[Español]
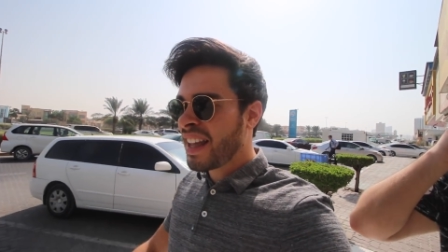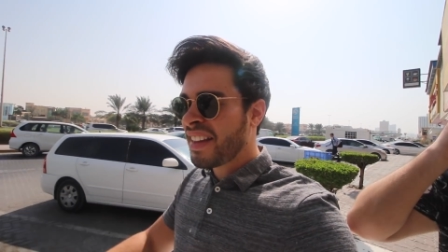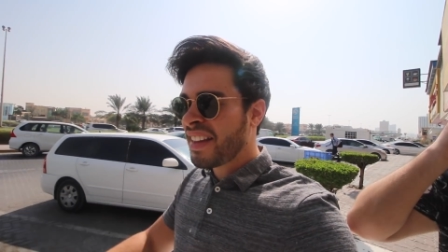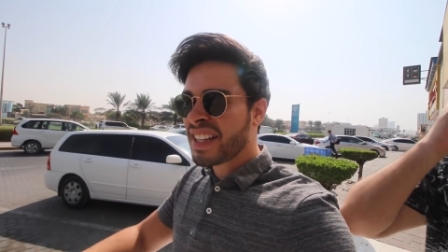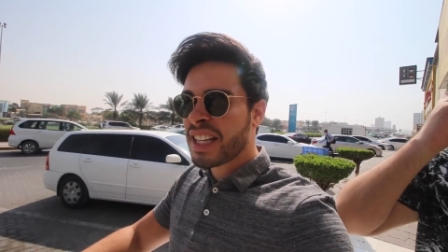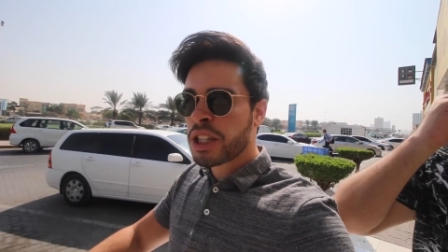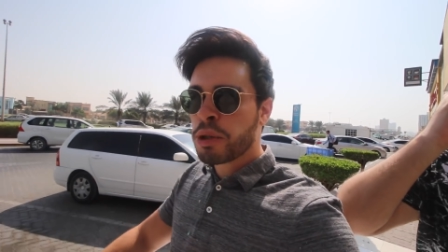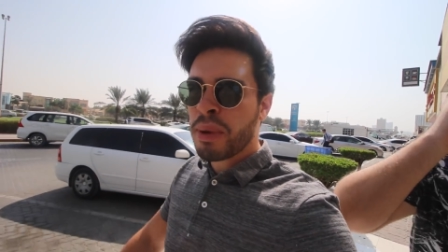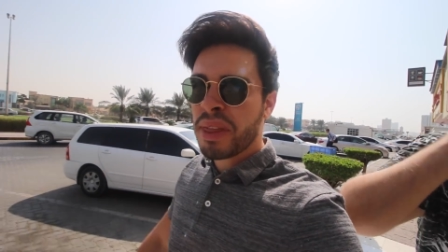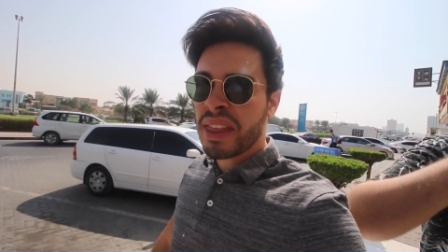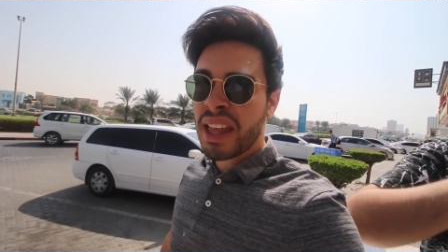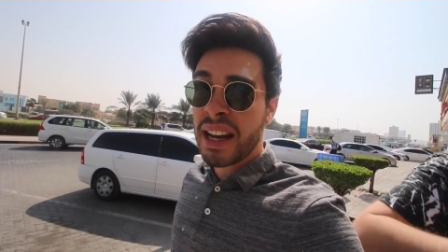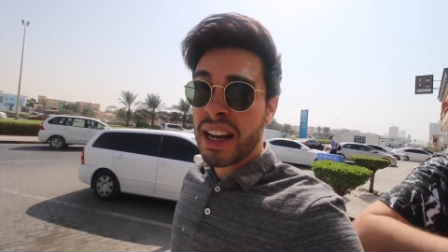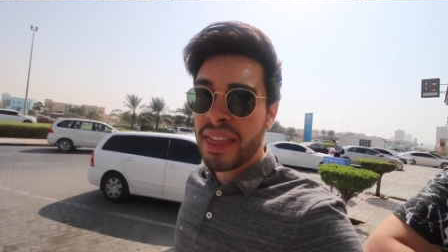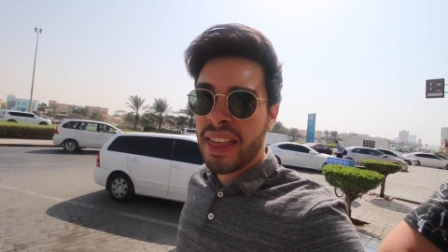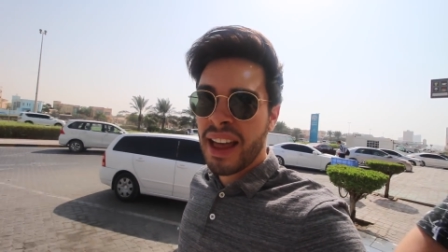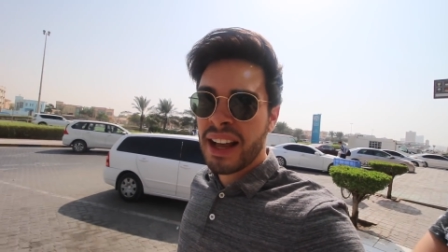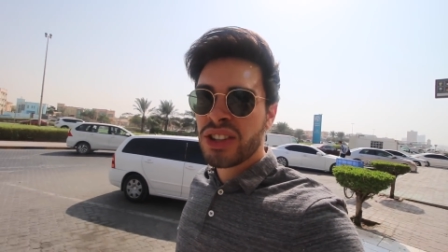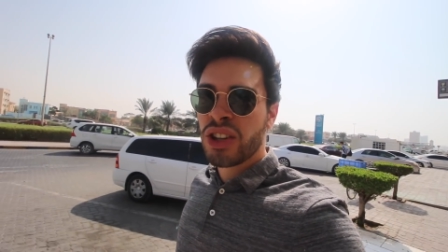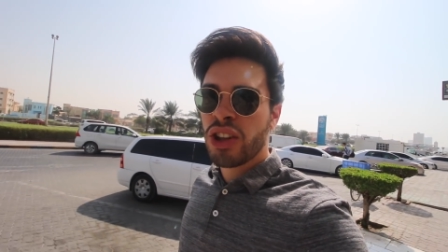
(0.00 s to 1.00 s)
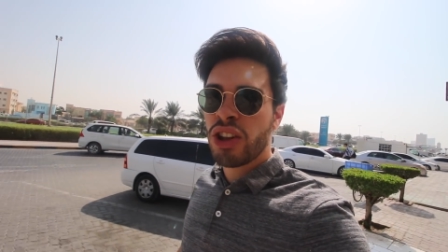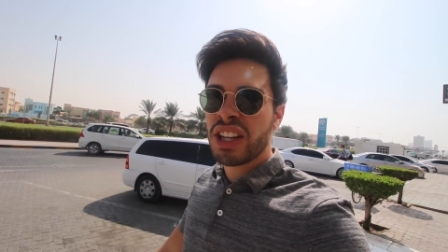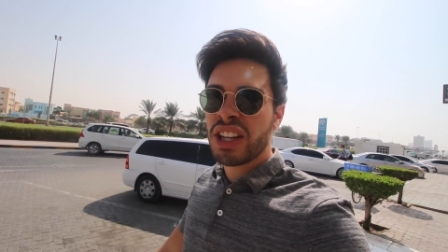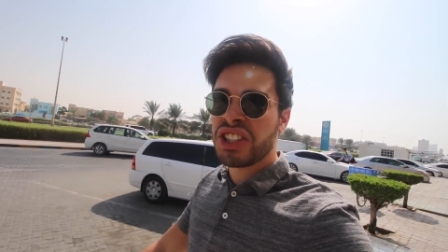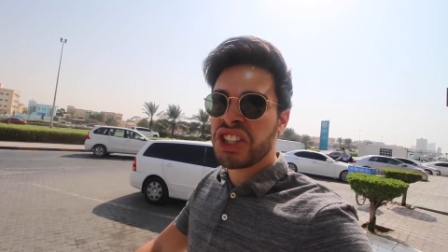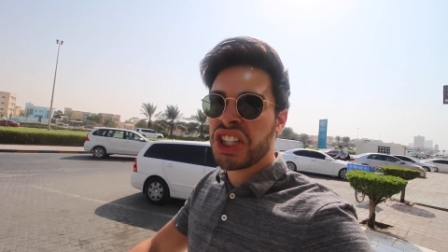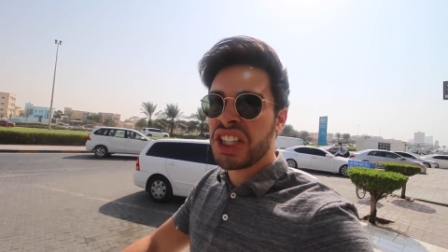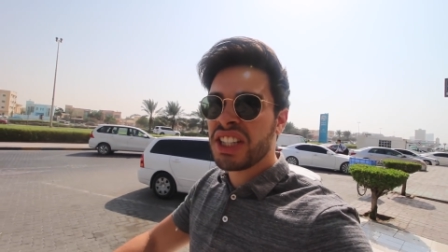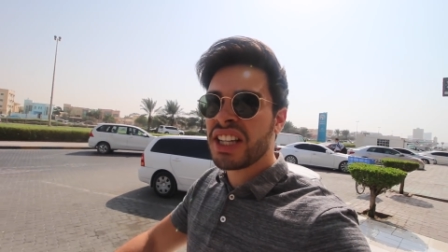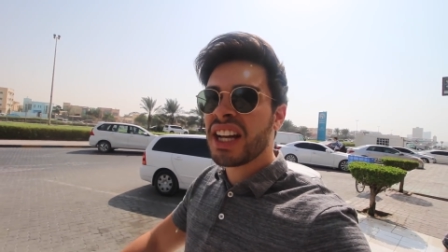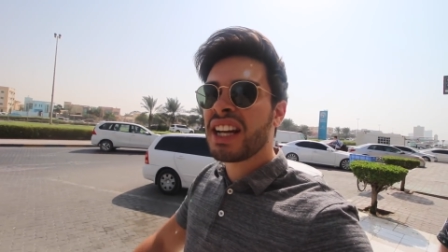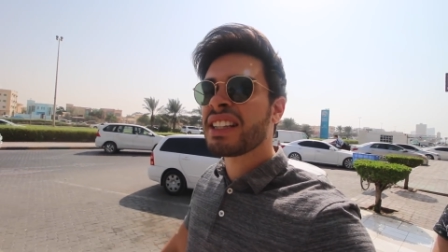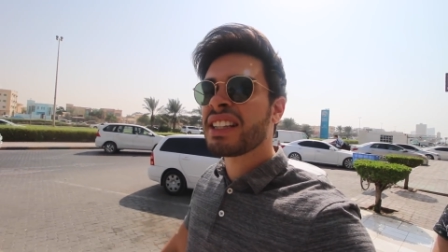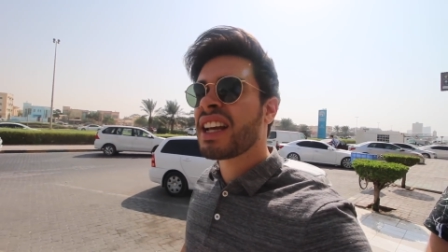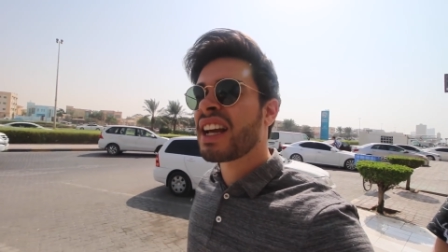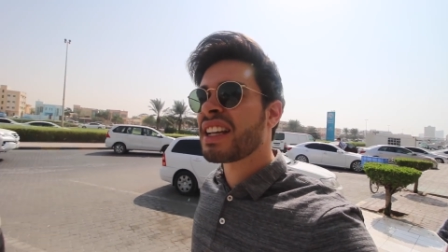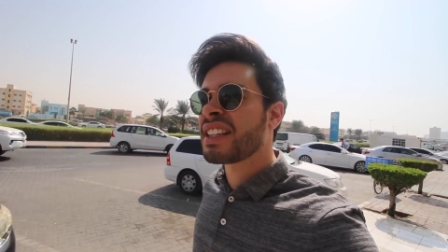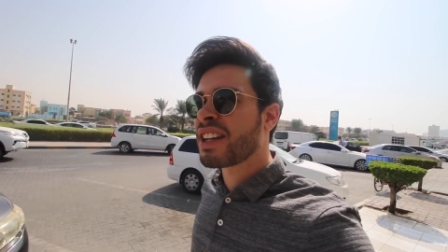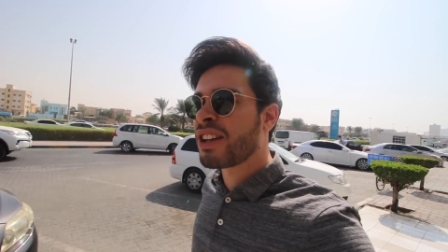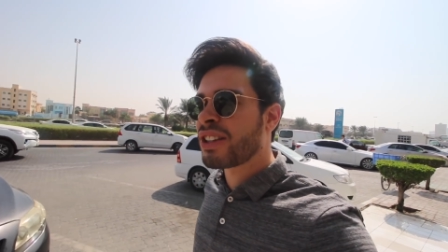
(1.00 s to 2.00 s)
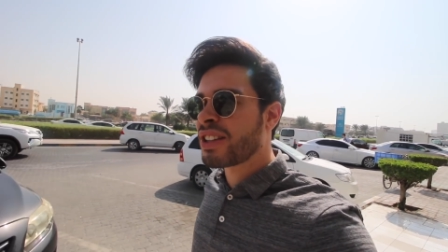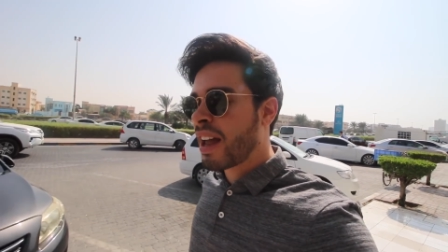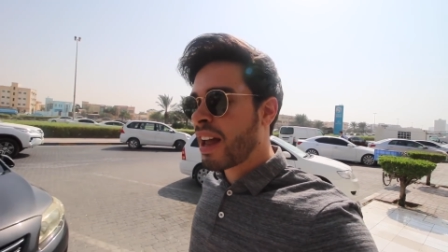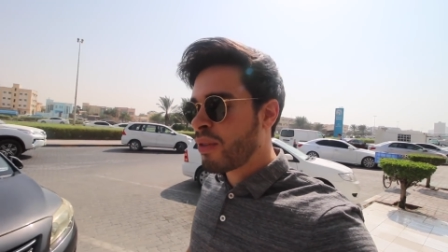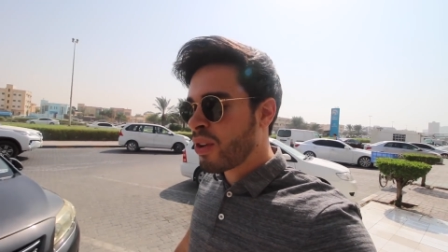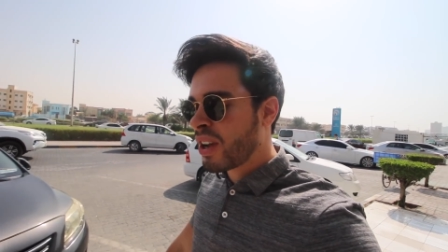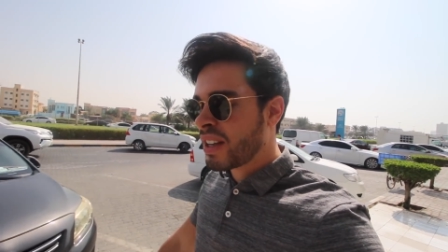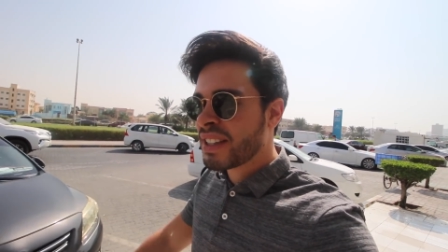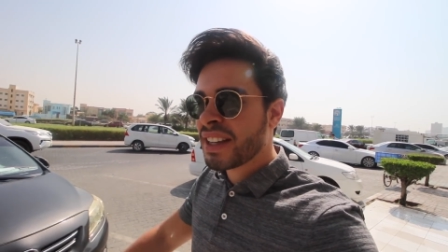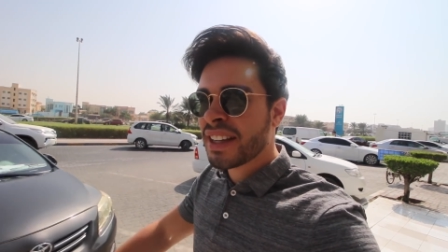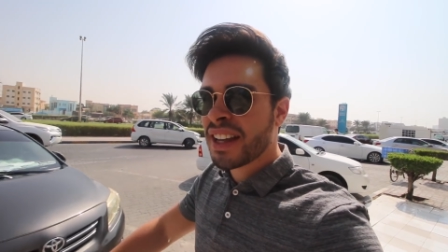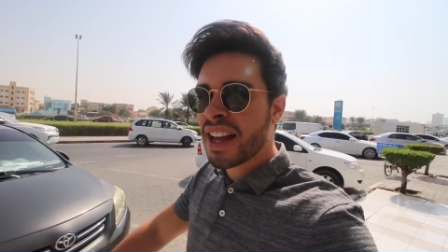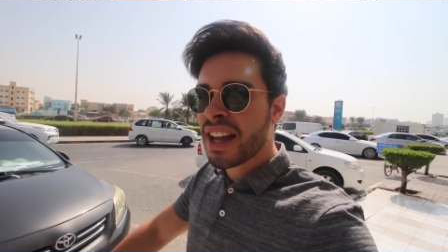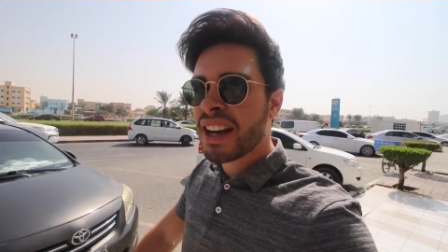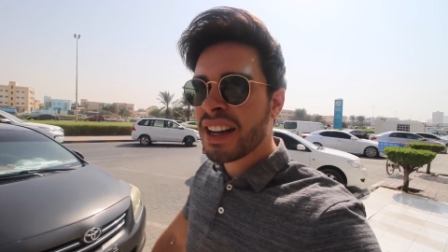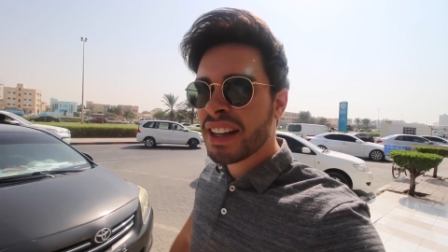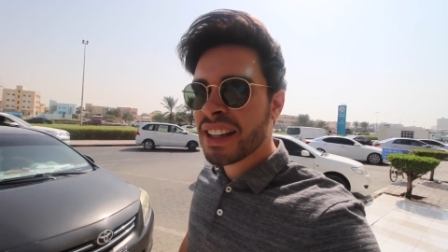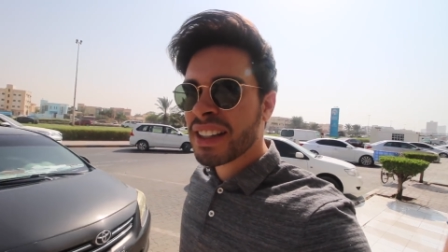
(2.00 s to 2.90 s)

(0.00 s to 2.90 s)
tiendas especializadas o de shishas, así que os la voy a enseñar.